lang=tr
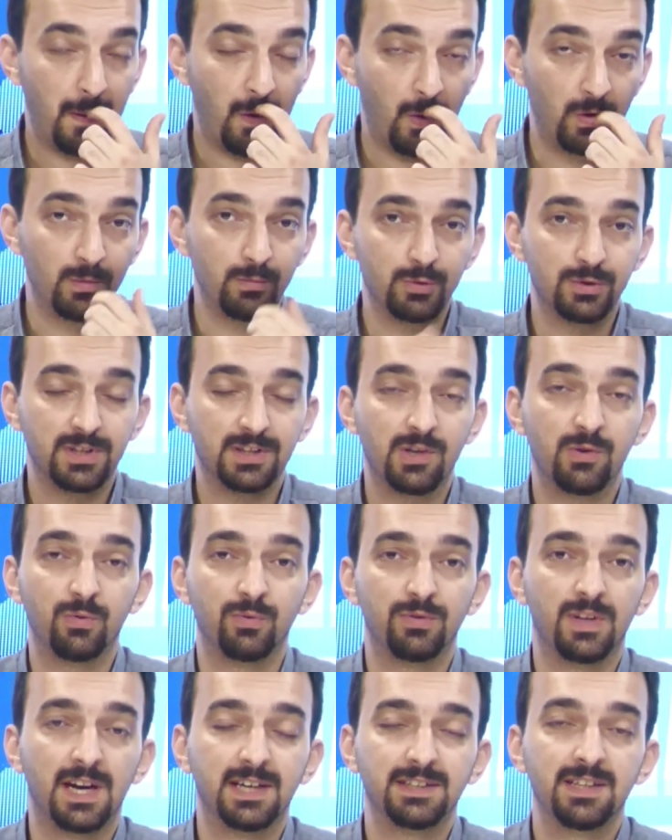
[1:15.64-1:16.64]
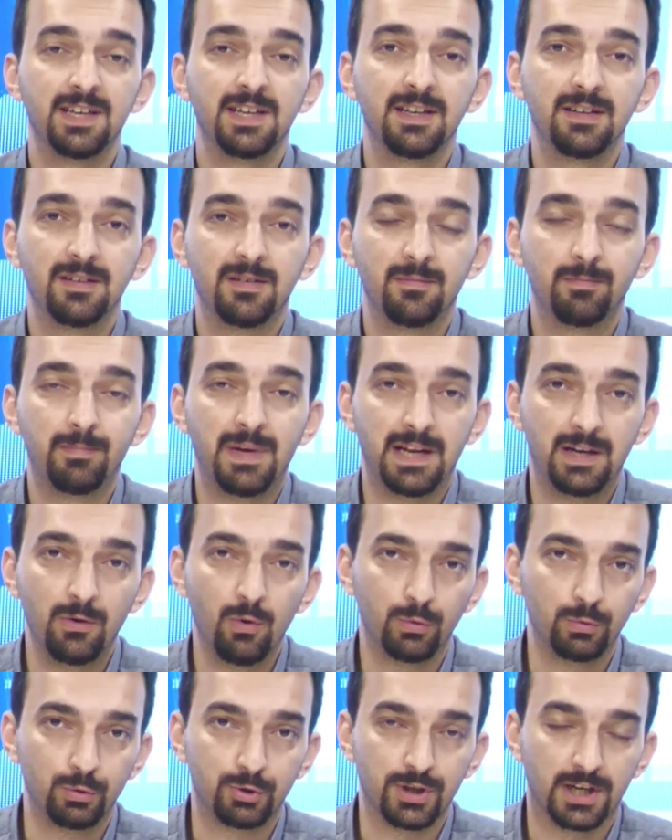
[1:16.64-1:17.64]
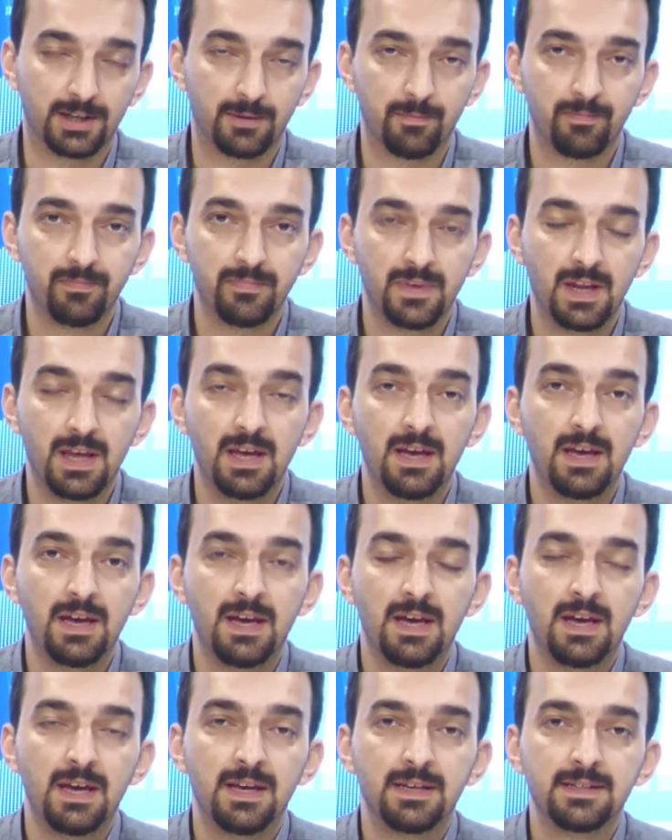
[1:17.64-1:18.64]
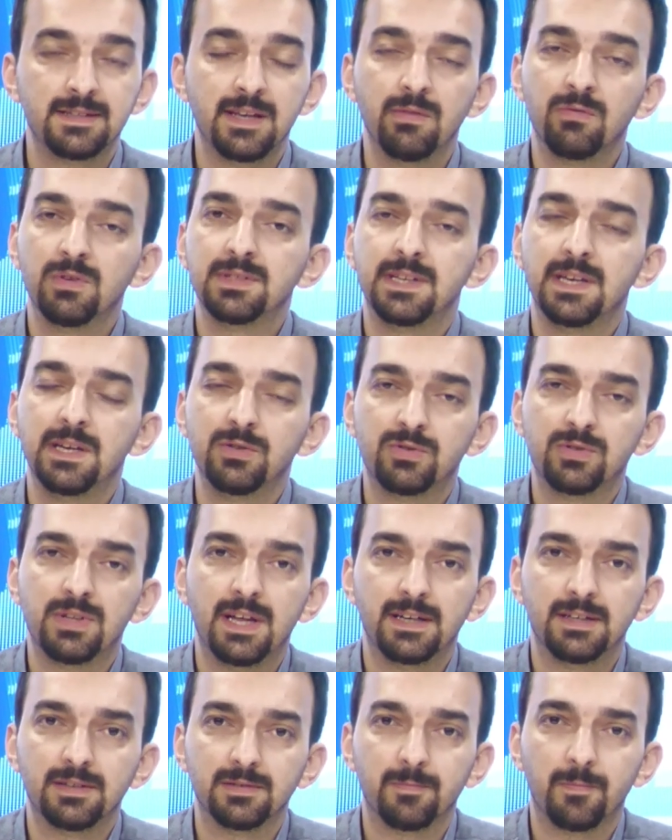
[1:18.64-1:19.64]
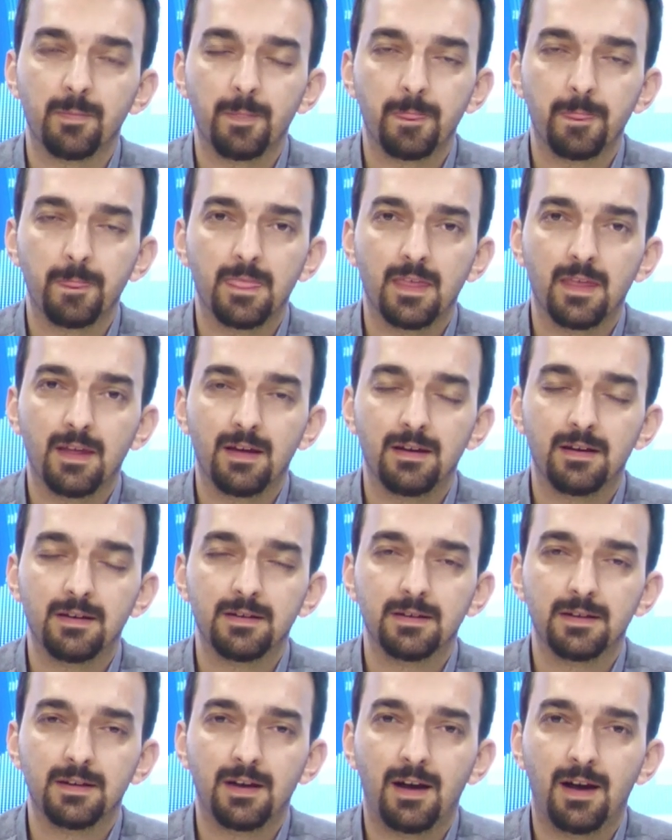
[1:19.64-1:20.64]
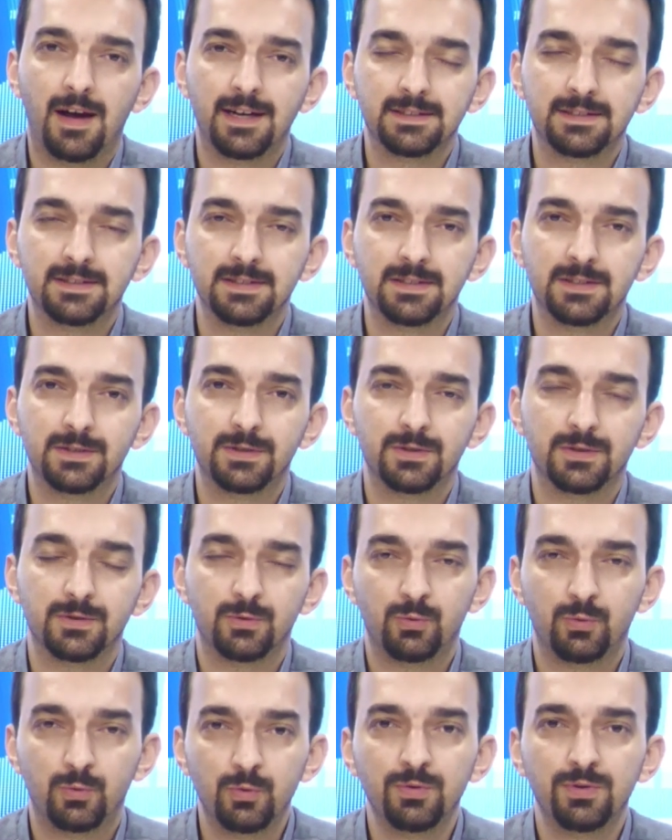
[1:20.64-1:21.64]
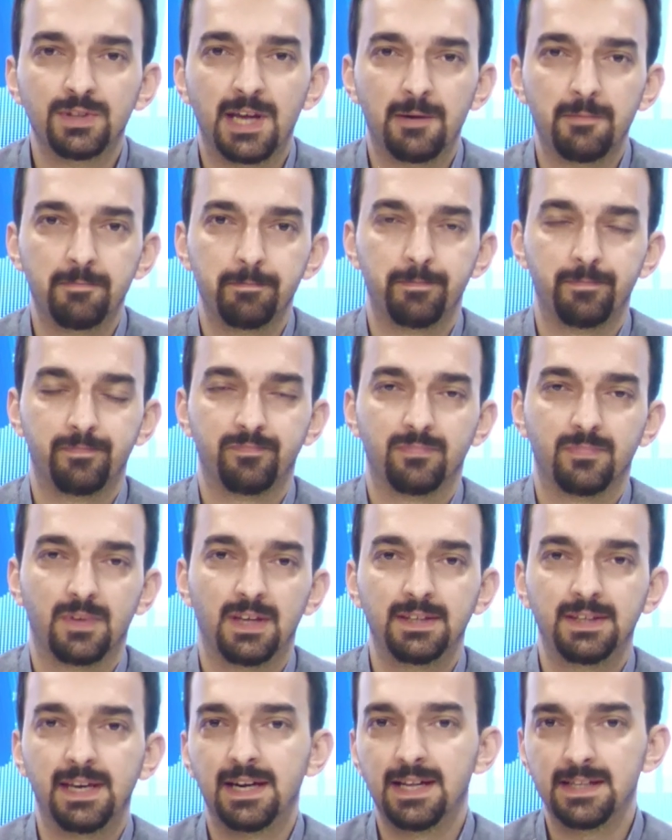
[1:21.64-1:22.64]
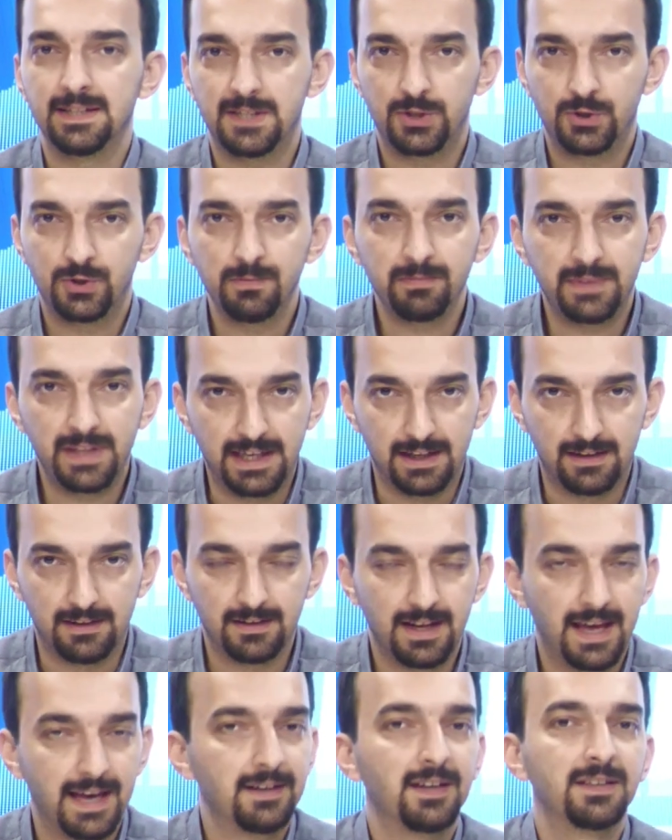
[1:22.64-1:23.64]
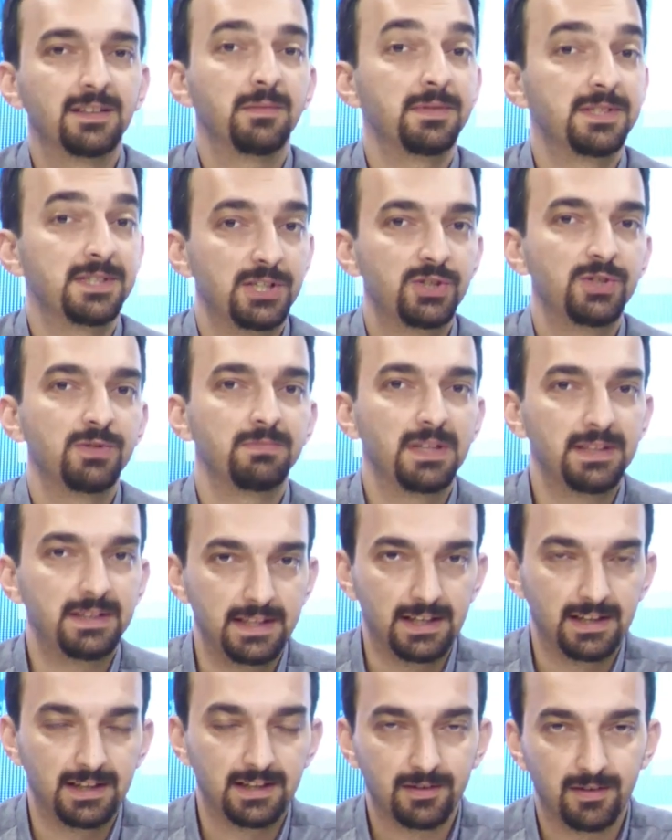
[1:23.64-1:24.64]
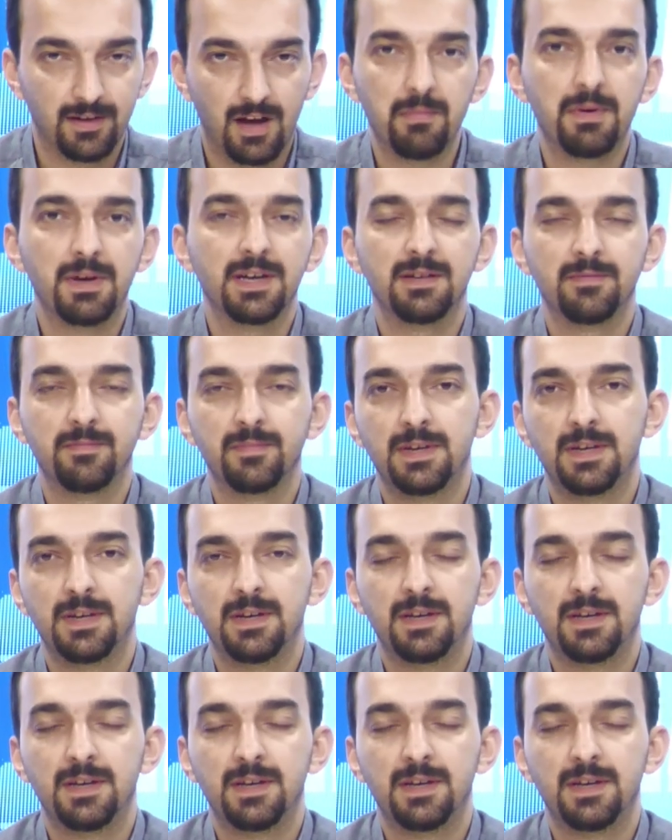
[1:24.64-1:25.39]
önümüzdeki günlerde belli olacak. Sevgili seyirciler artık gündem yerel seçim değil. Herhangi bir seçim de değil. Ama